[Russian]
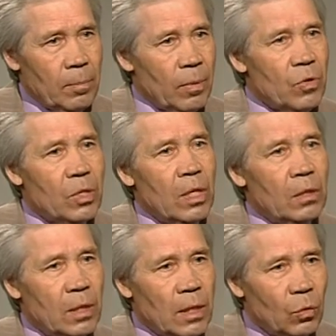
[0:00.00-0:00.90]

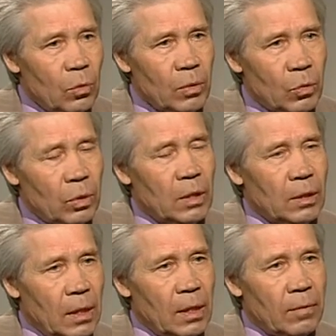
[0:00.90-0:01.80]
повышают экономику и
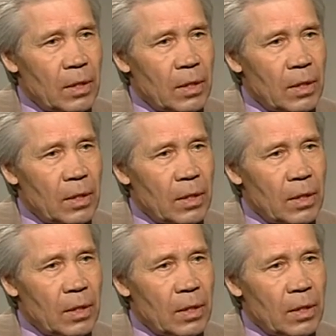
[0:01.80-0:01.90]
так далее.